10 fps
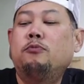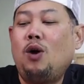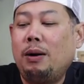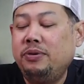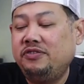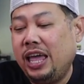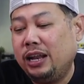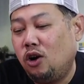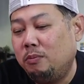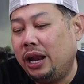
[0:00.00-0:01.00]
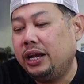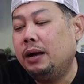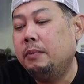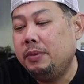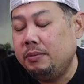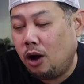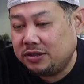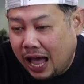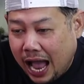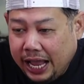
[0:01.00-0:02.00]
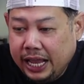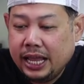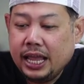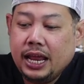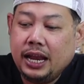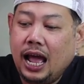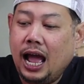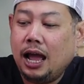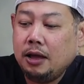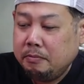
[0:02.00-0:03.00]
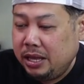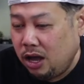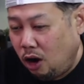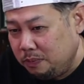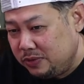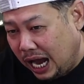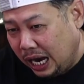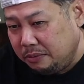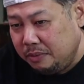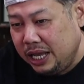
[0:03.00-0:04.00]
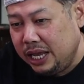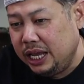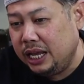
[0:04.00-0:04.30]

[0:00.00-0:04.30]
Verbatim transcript: บความพิเศษของมันเนี่ยมันมีมอไซค์นะฮะมีออปชั่นมี